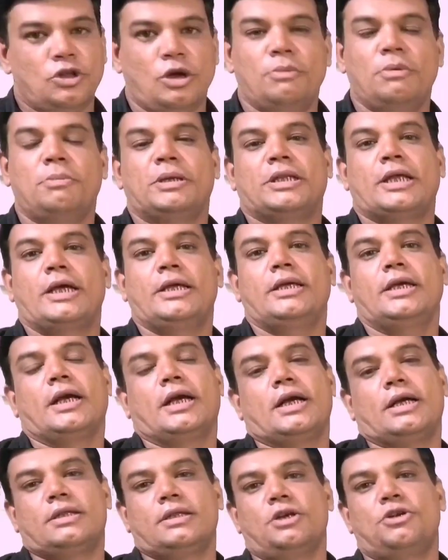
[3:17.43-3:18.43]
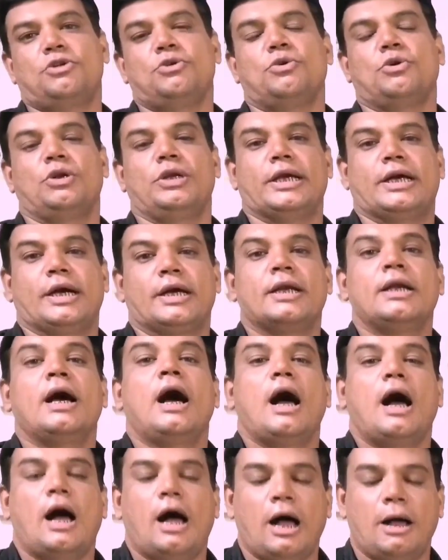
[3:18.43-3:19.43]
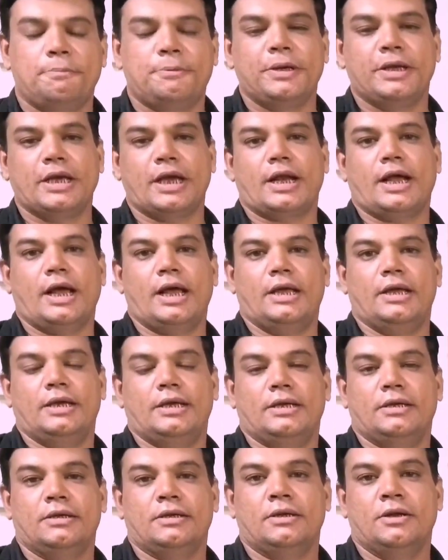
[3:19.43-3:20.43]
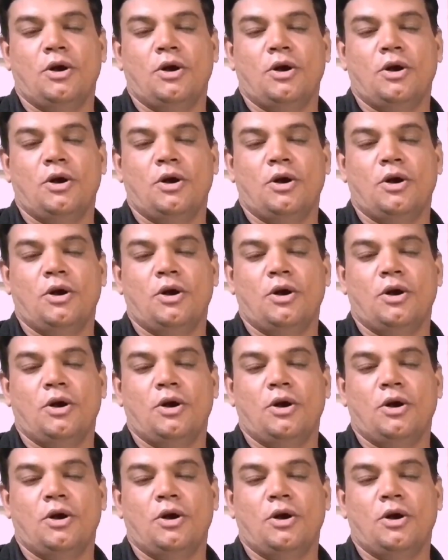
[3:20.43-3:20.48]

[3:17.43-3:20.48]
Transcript: तो हमें बताइए गदर टू को लेकर आपकी क्या राय है